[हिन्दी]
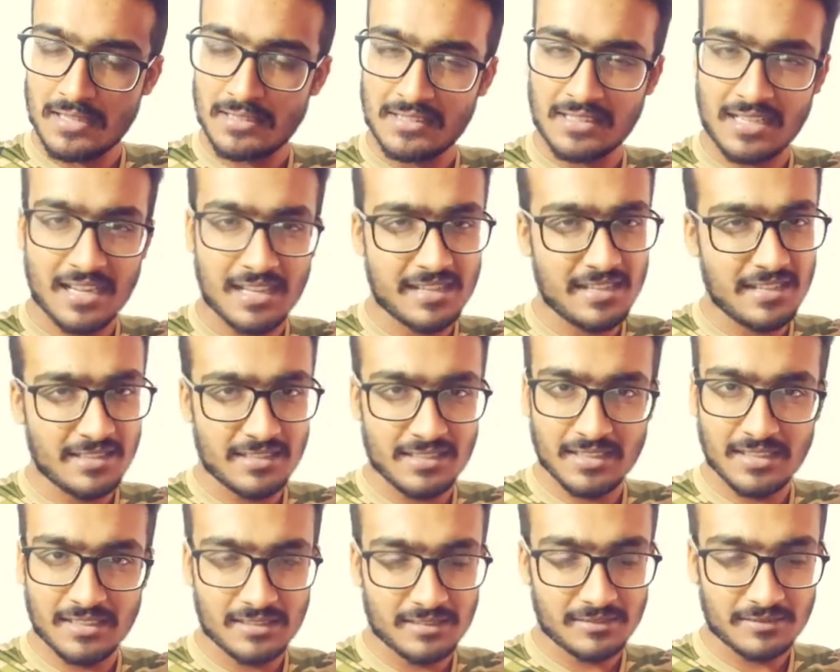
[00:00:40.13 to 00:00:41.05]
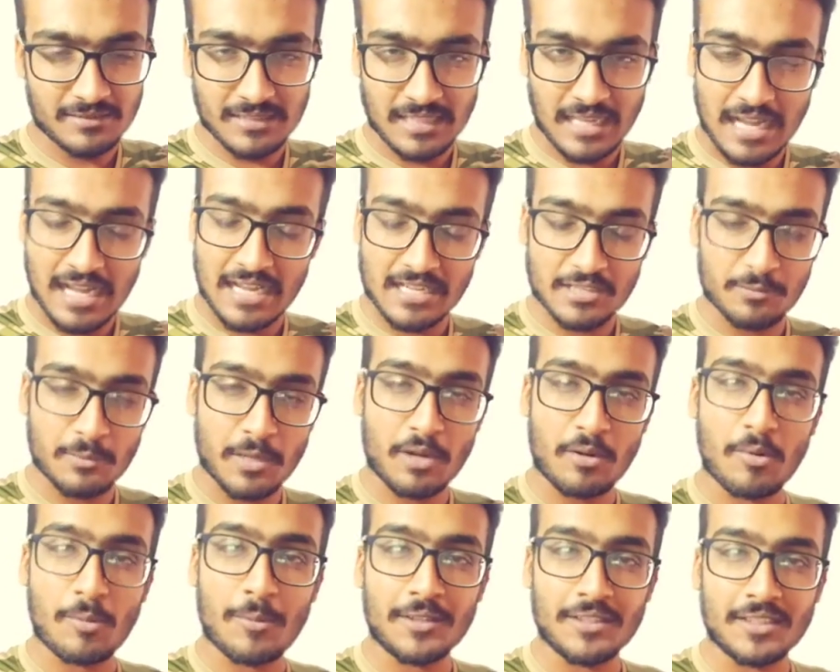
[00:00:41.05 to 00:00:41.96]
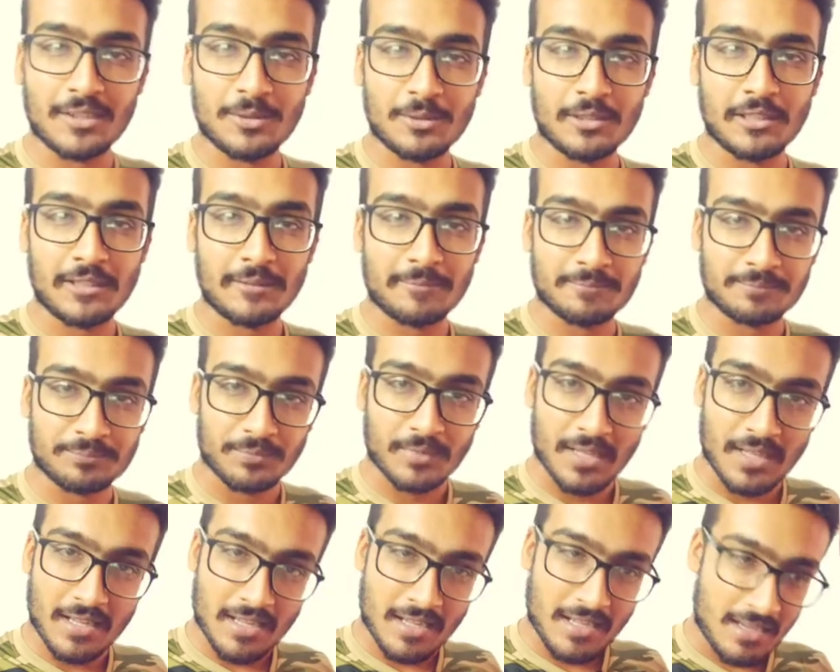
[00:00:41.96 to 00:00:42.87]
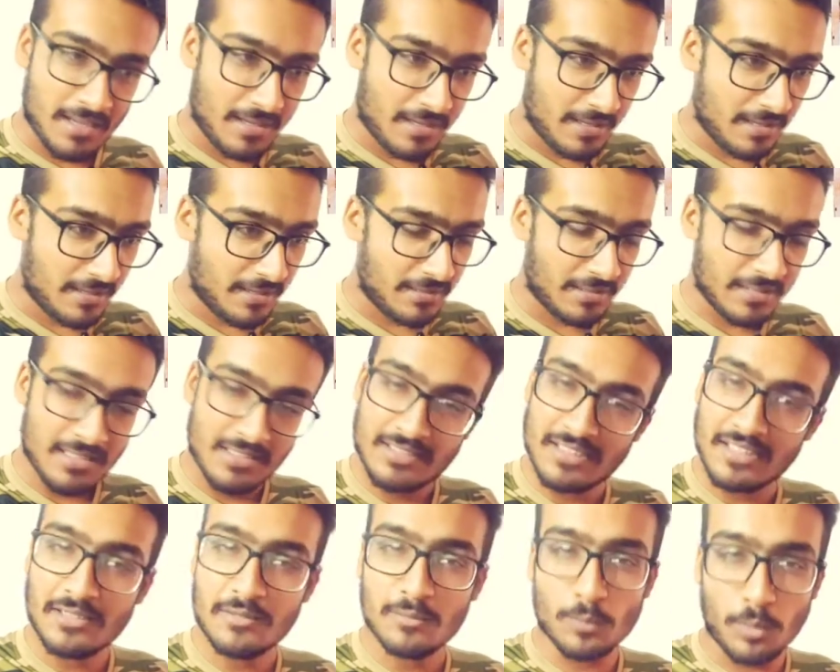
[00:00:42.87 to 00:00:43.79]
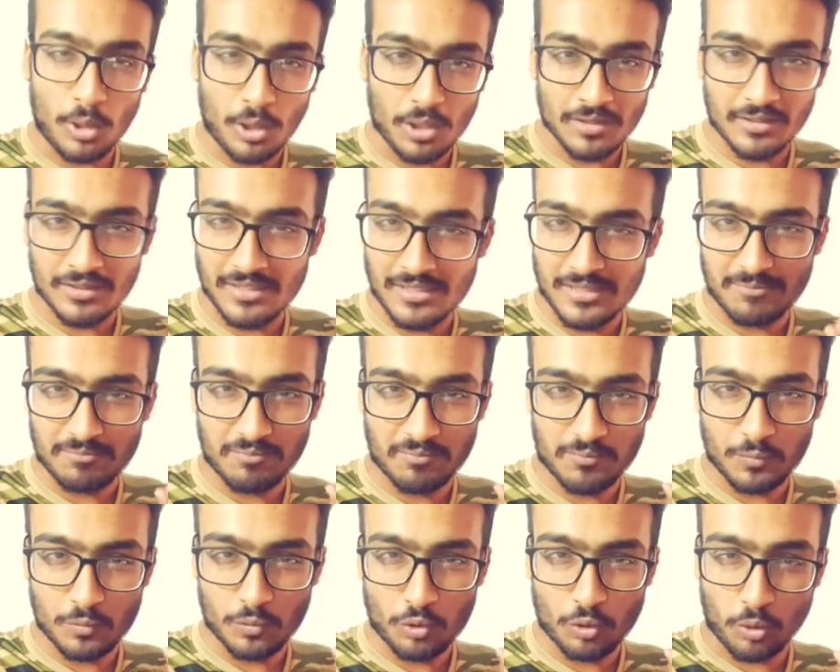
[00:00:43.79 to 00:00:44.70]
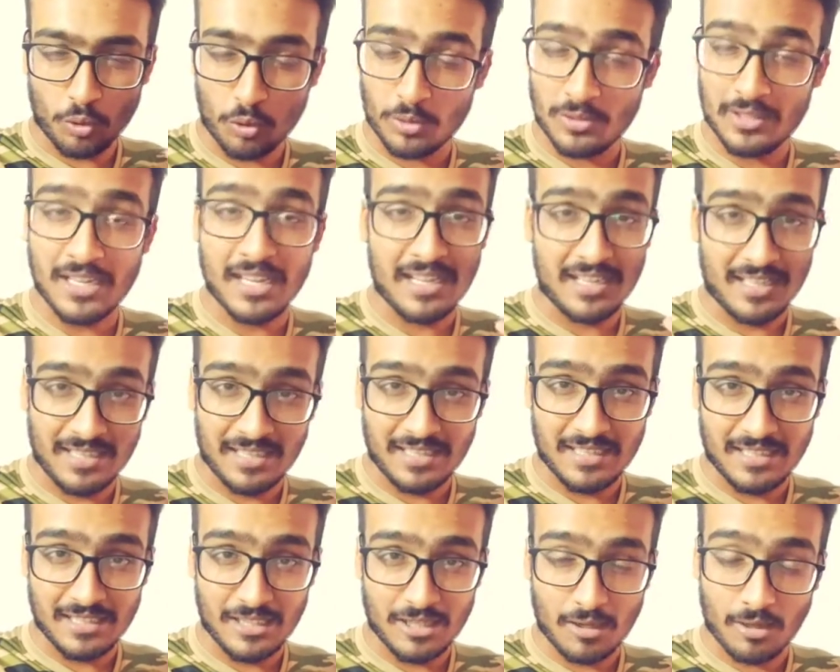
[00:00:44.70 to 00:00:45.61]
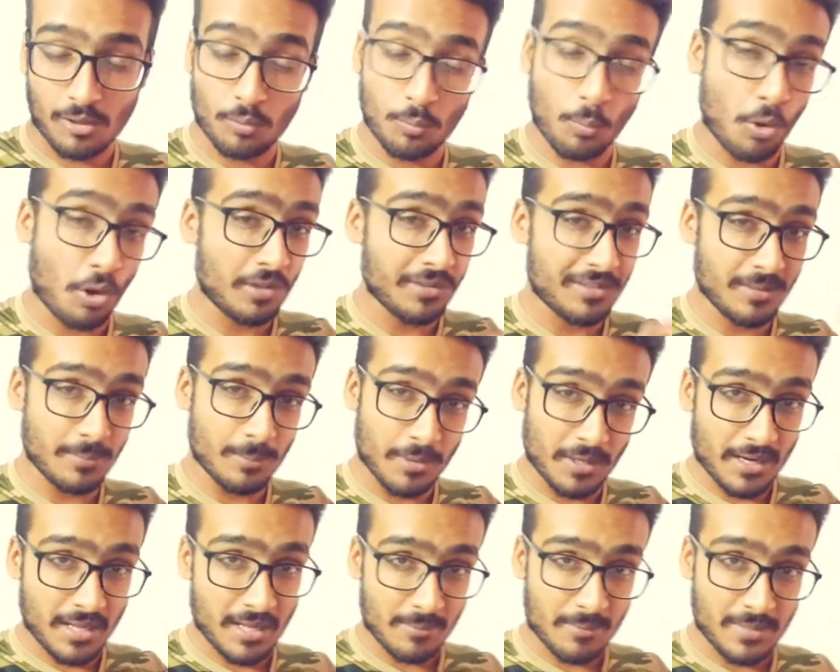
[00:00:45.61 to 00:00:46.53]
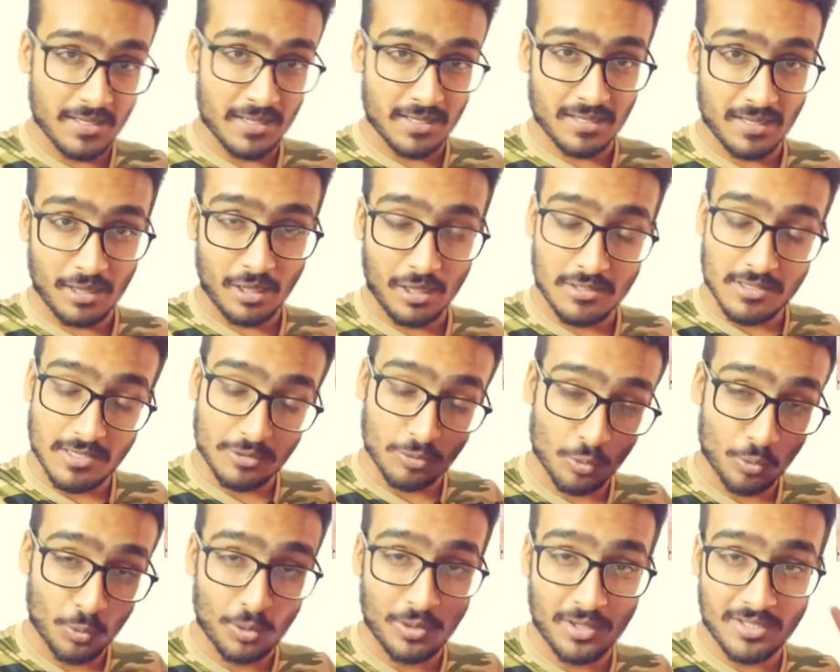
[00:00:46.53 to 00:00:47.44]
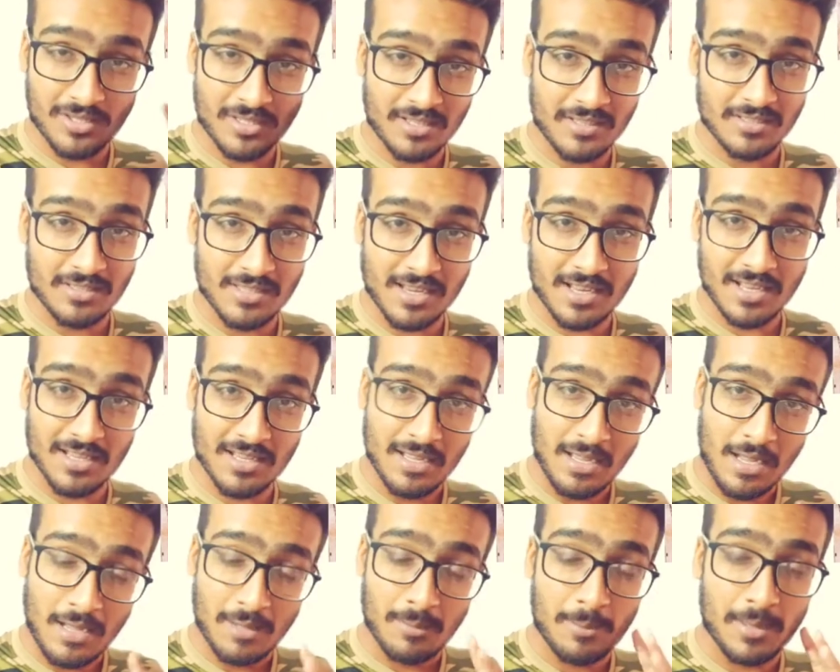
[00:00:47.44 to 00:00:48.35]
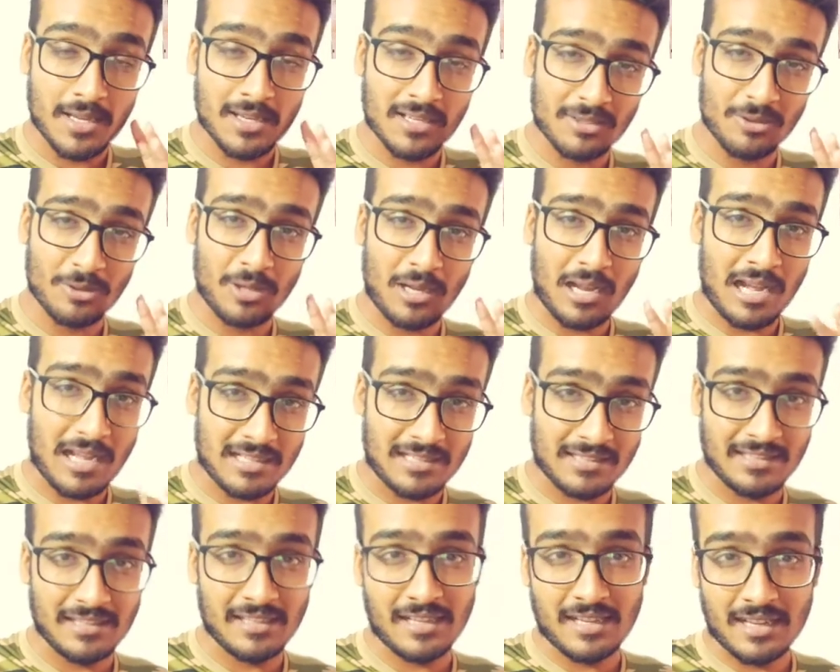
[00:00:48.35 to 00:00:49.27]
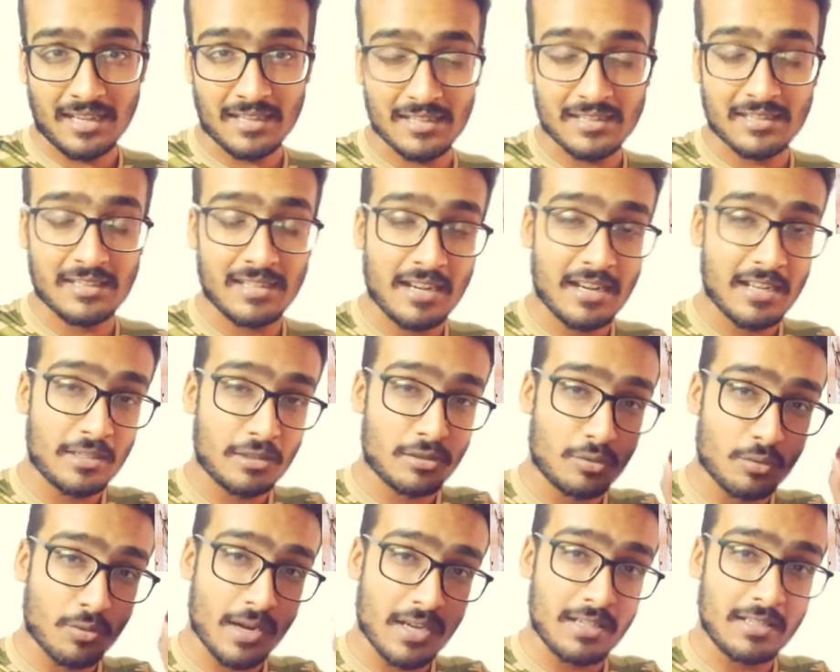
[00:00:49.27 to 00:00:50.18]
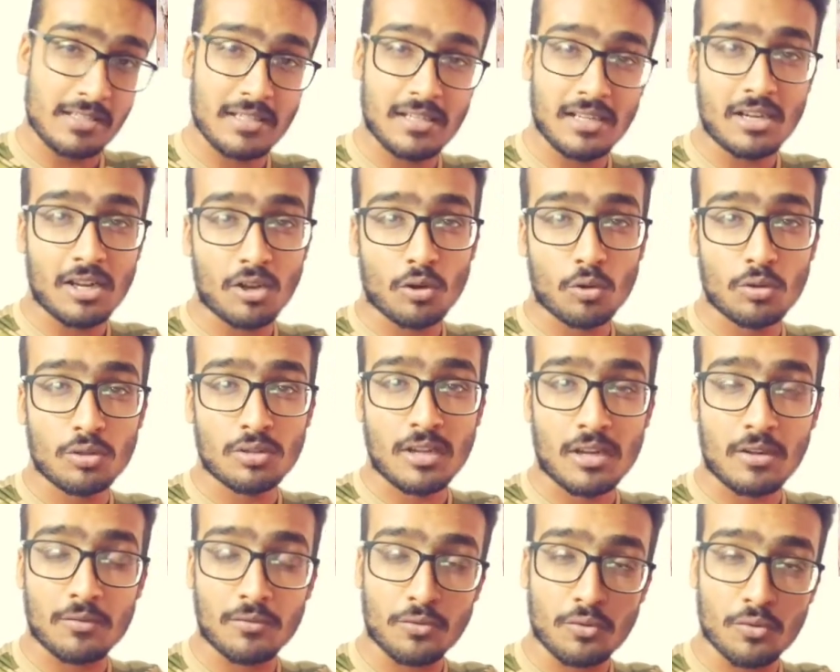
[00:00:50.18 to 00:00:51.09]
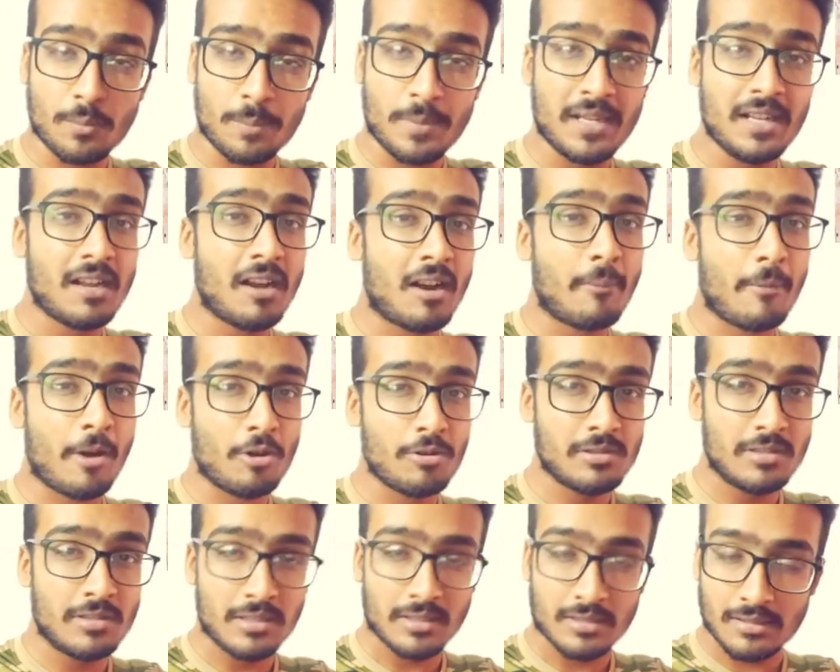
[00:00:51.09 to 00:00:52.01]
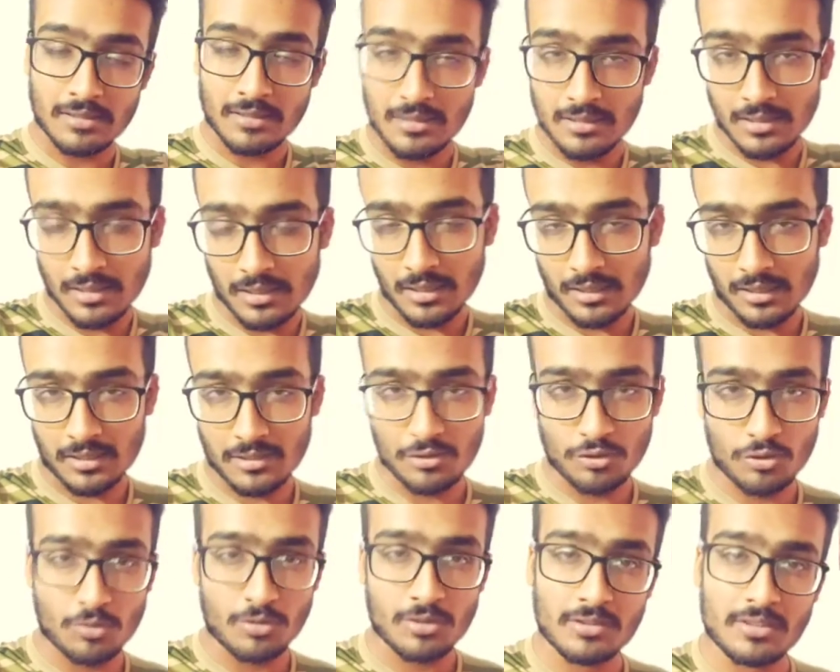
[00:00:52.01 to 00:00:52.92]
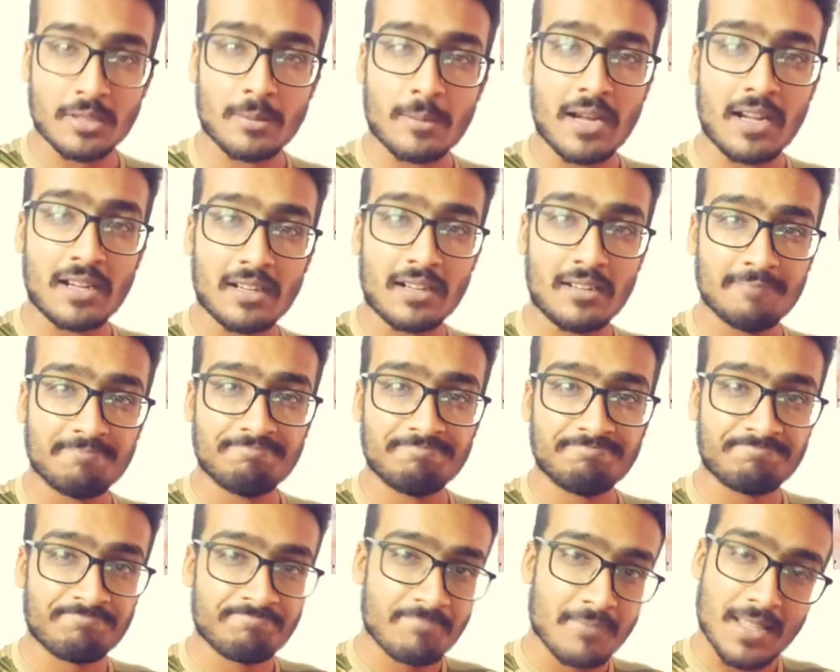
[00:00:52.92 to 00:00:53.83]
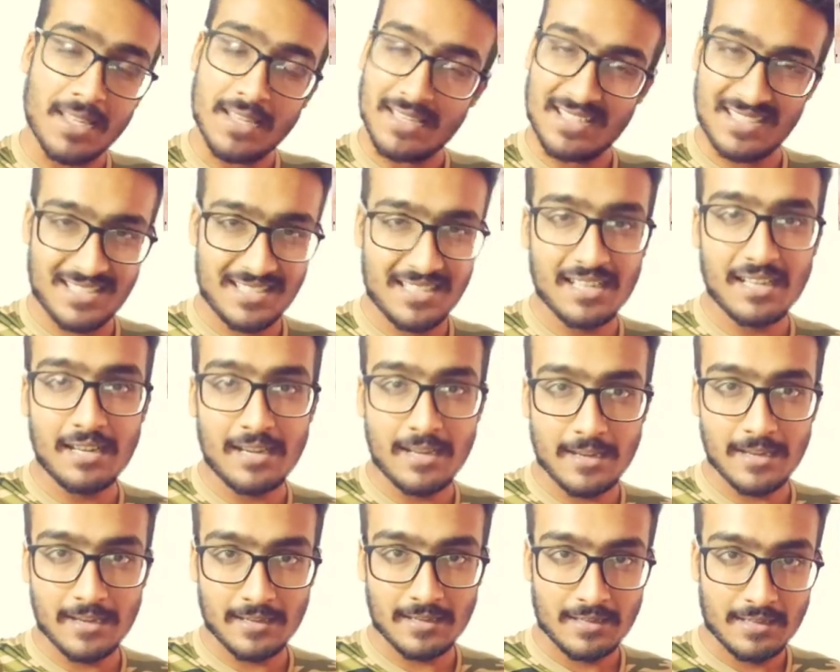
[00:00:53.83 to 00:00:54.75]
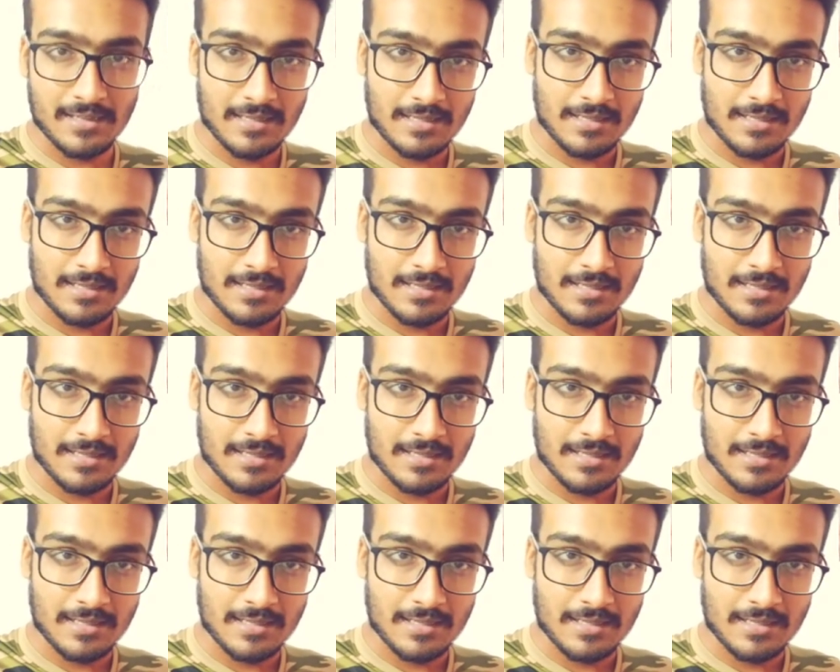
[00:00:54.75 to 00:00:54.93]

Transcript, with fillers: इसका रीज़न आज मैं आपको बताऊंगा रीज़न बहुत ही छोटा है और बहुत ही बड़ा भी है दो रीज़न्स है पहले तो कार्तिक कारण ने 20 करोड़ का वोपिंग अमाउंट करण जोर से मांगा इसीलिए